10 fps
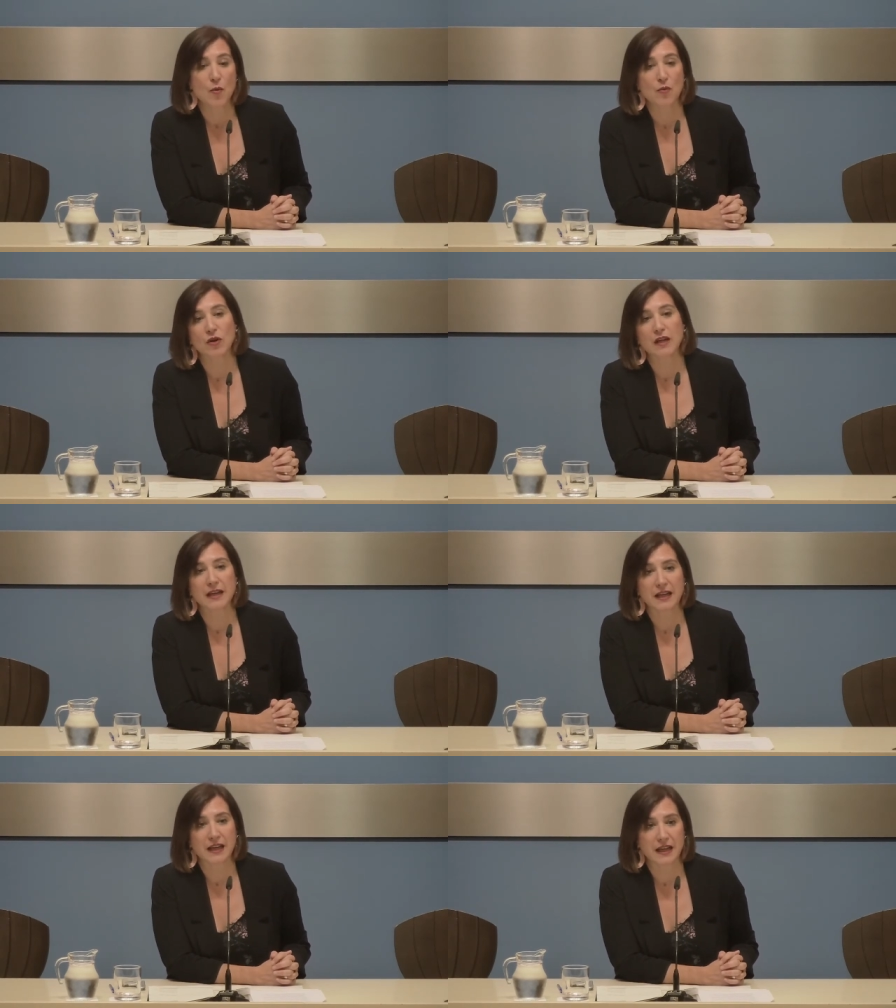
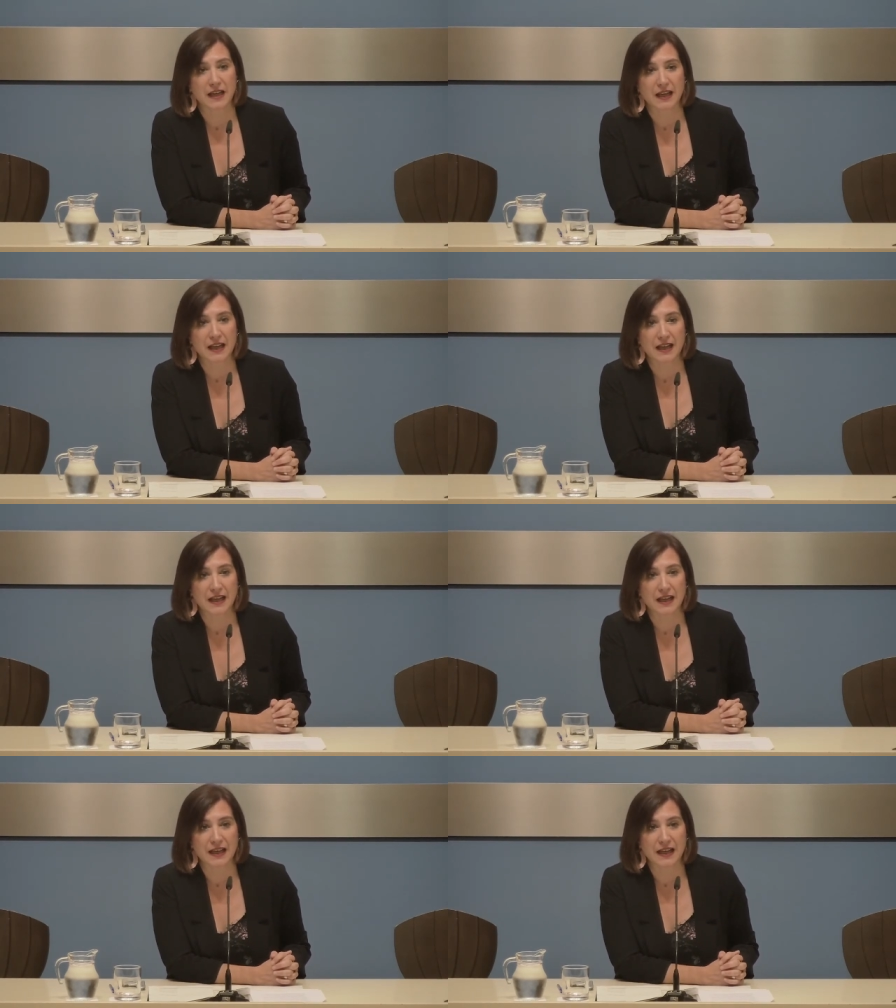porque
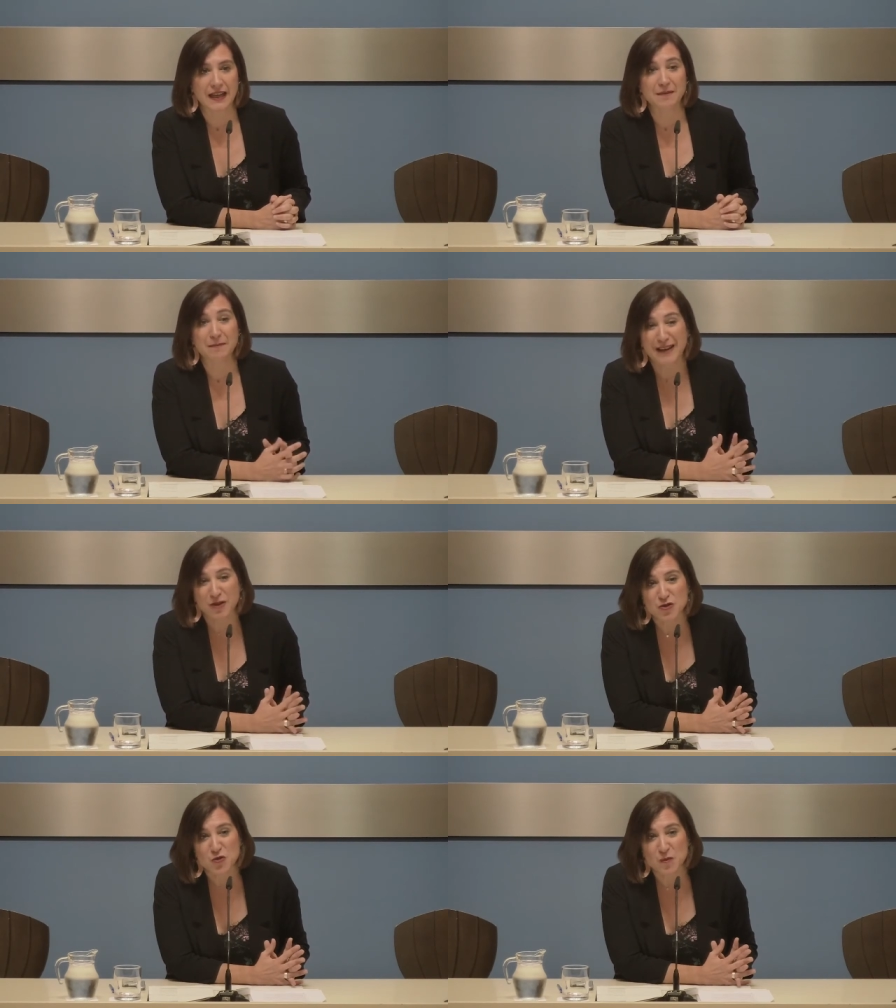eh, en
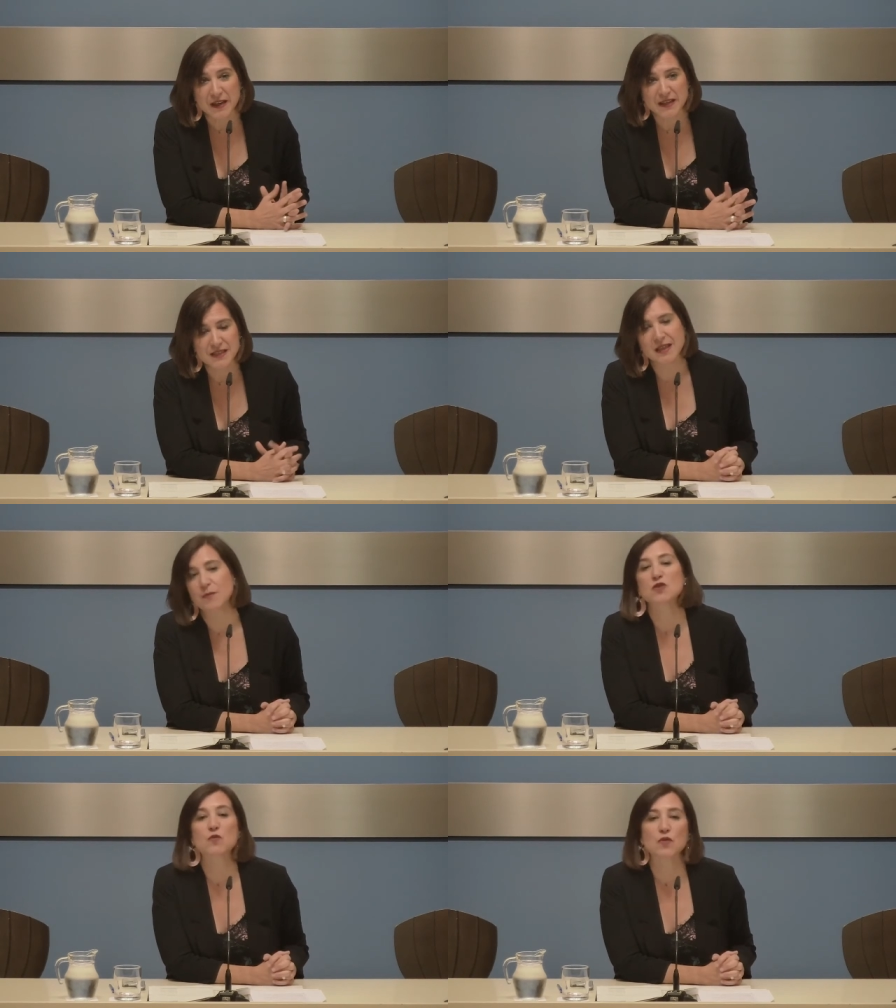menos de un mes
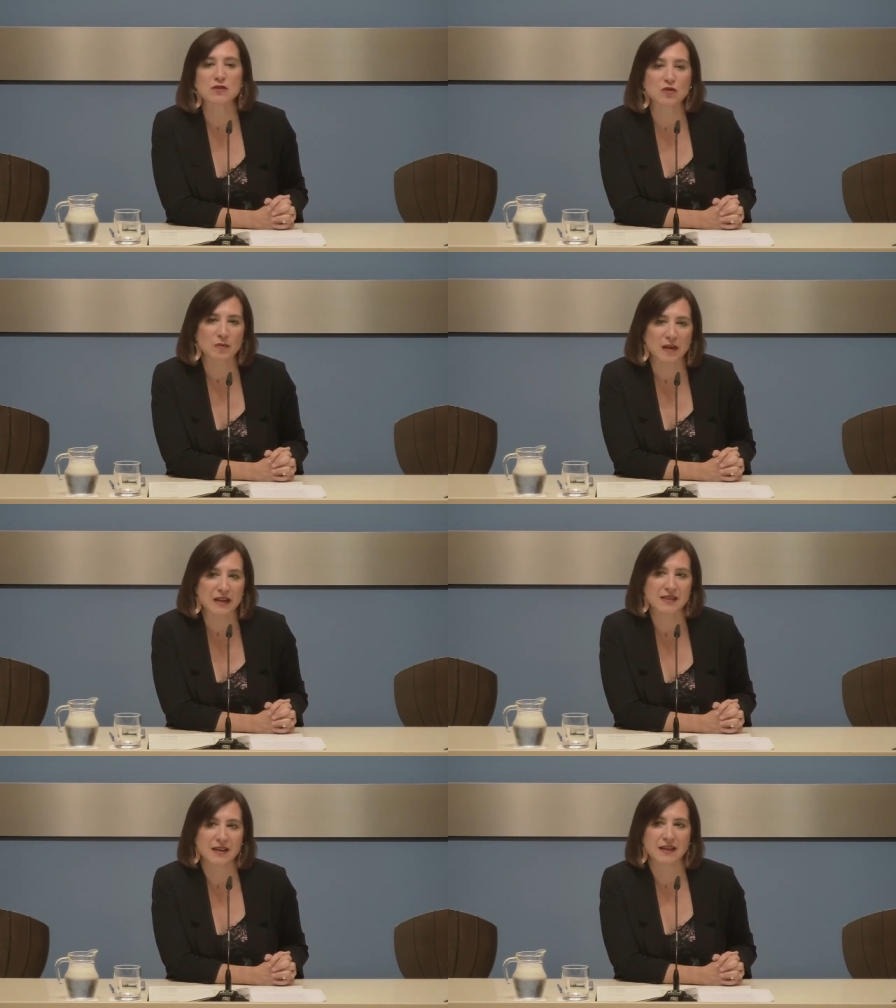hemos puesto en
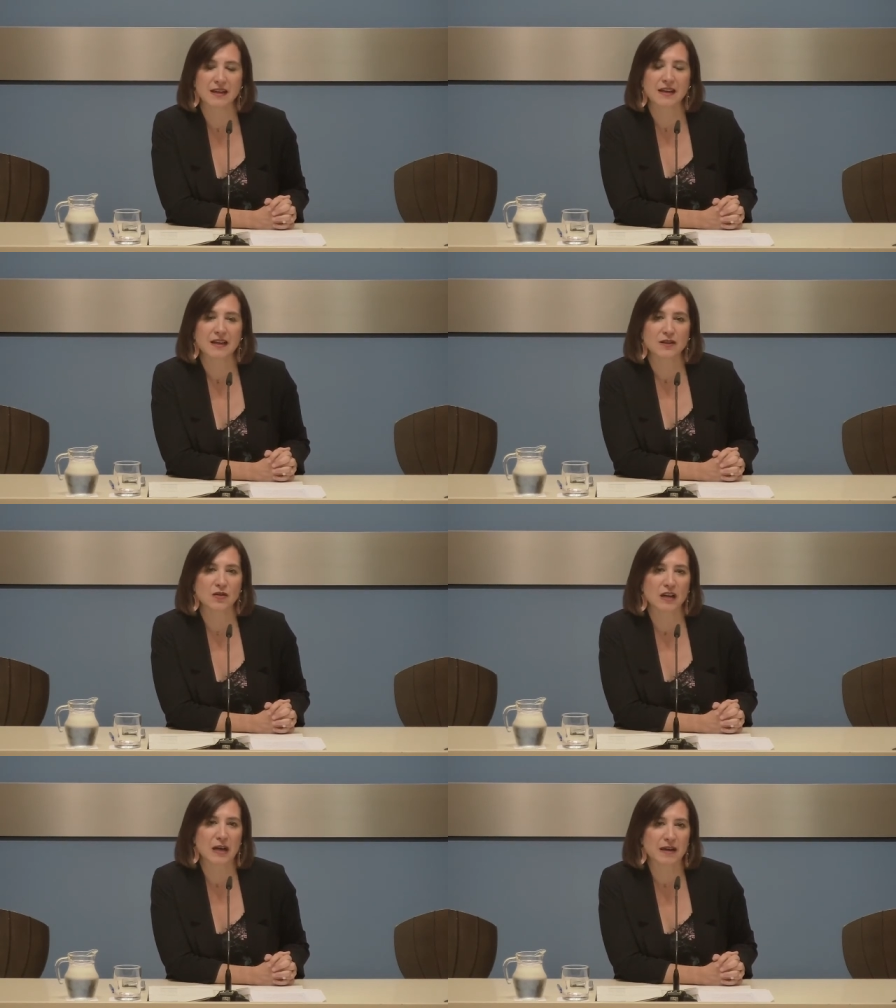marcha
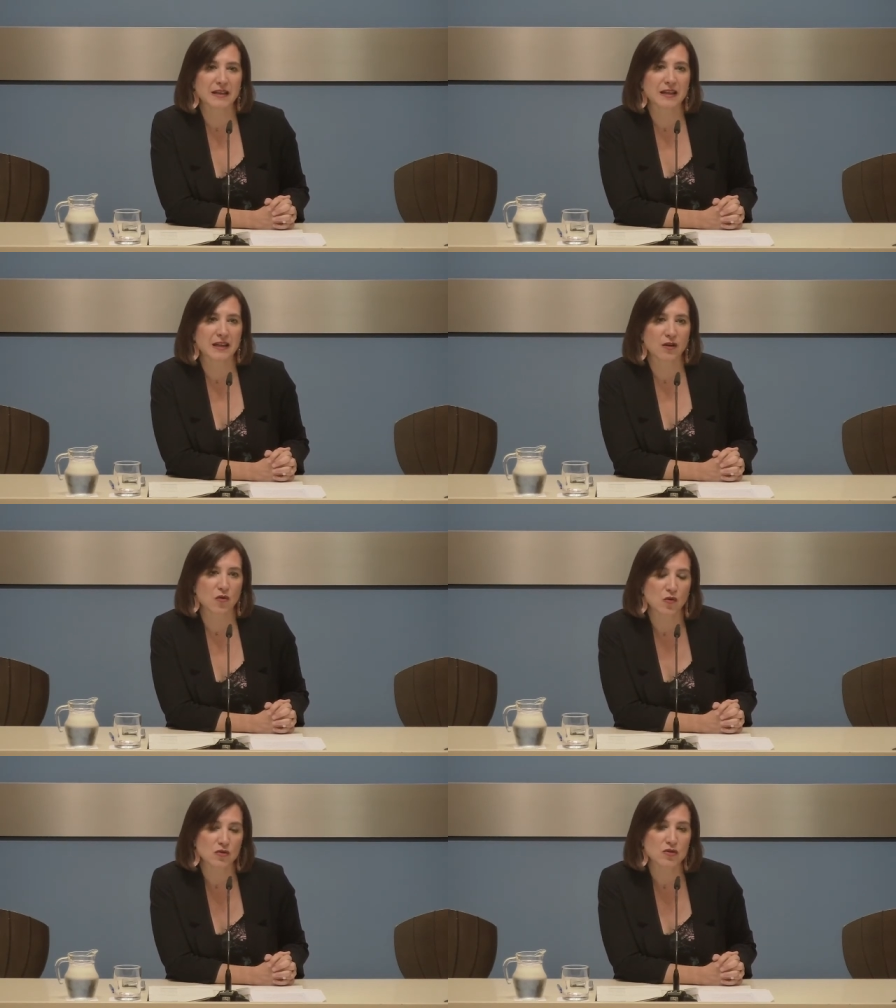toda la parte de
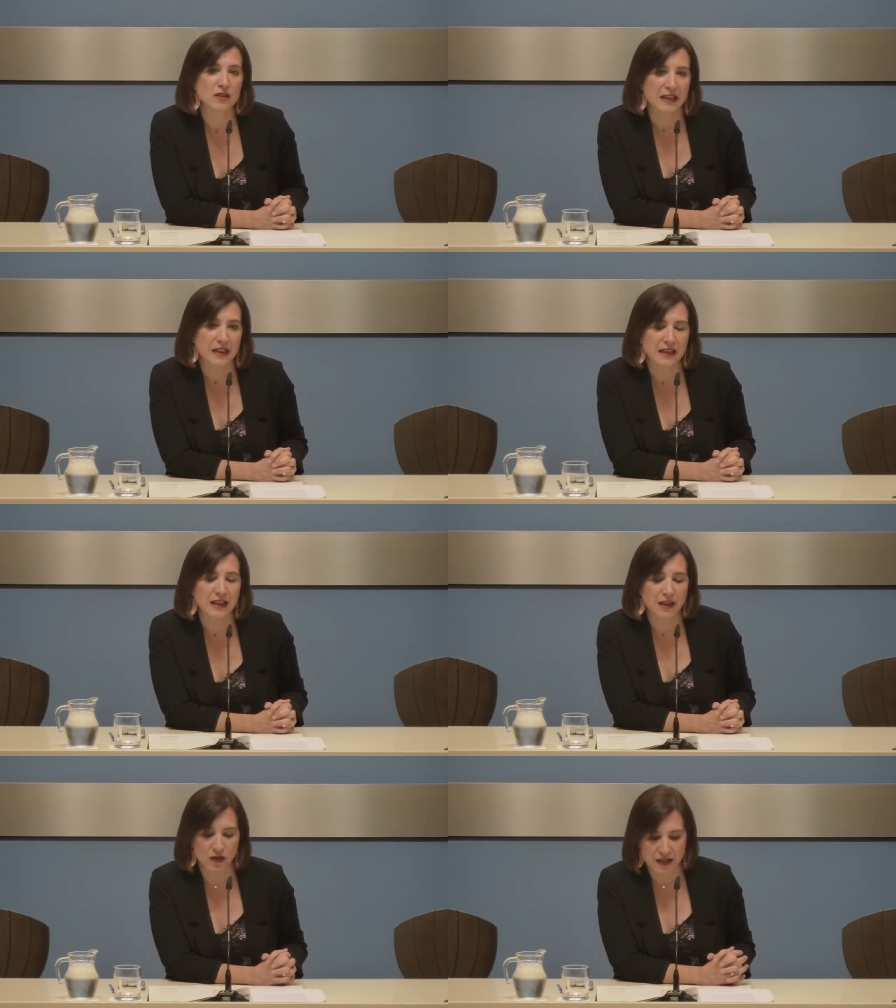concursos y
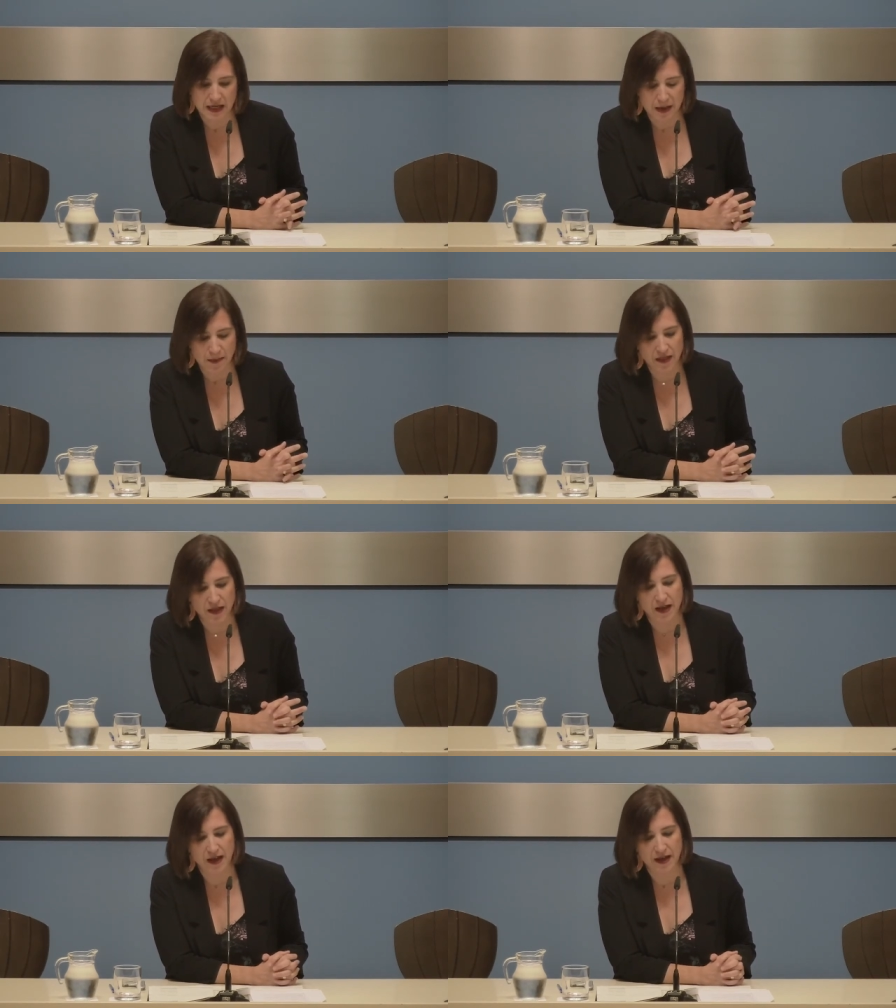licitaciones de la
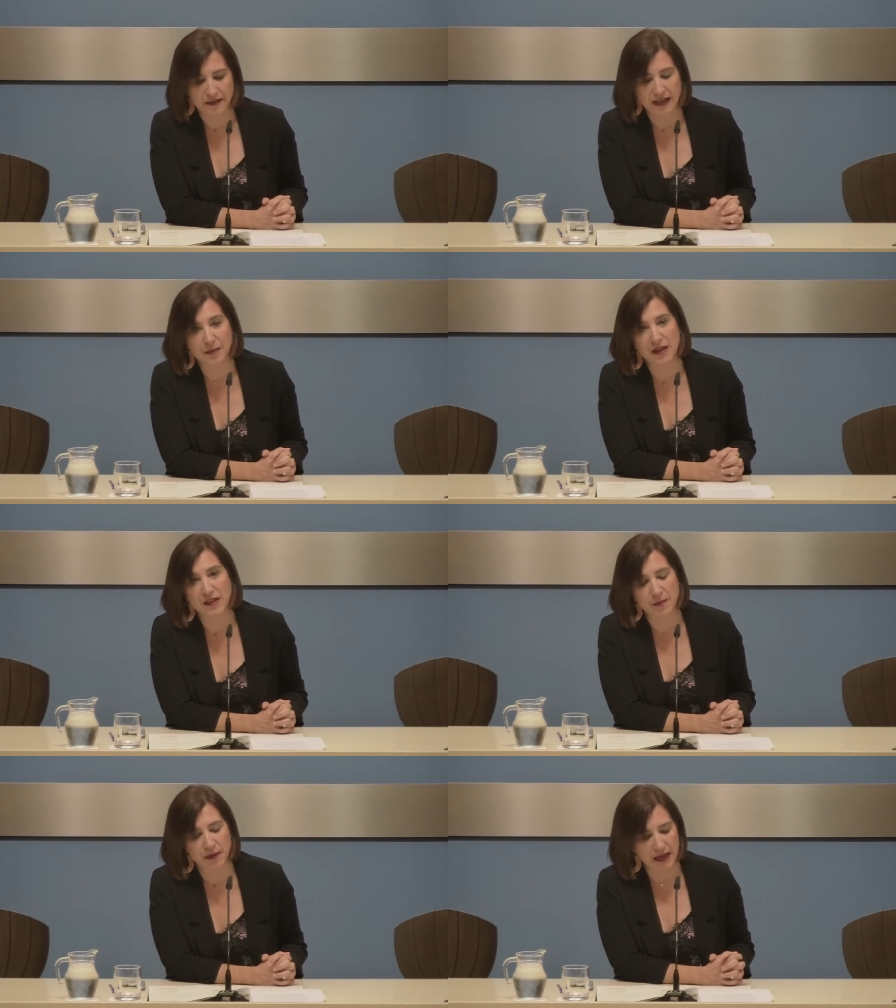Plaza, de la
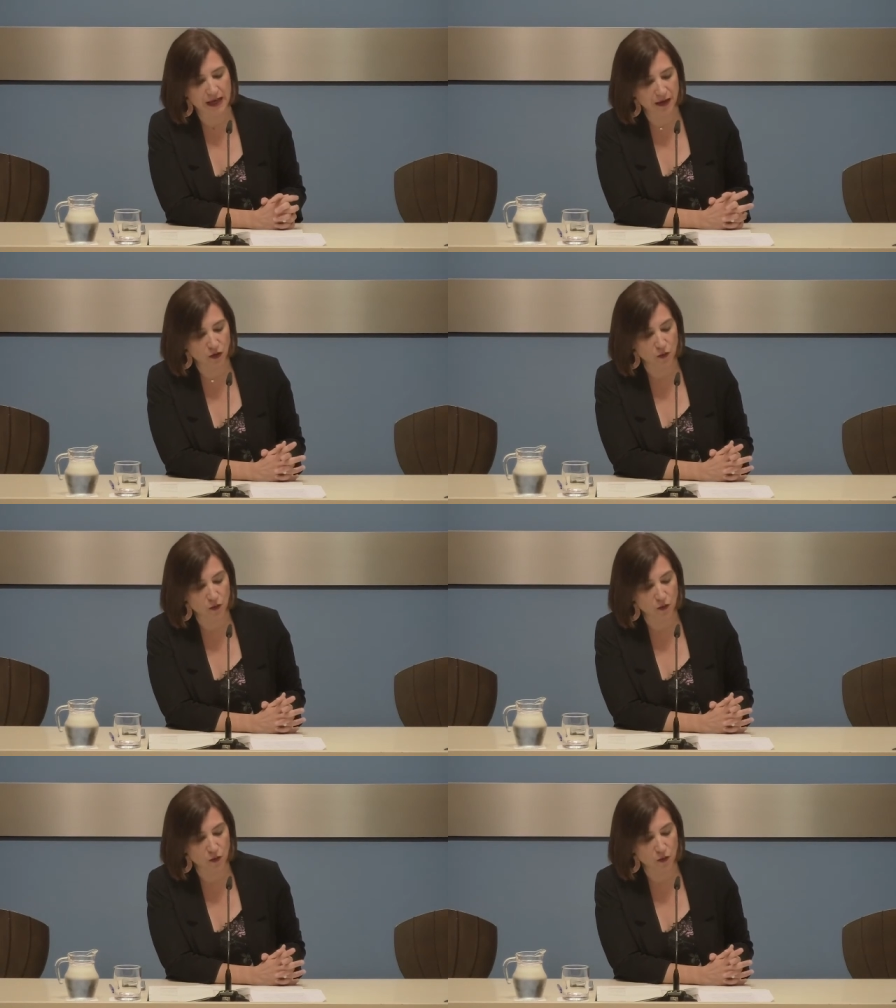plaza del Pilar.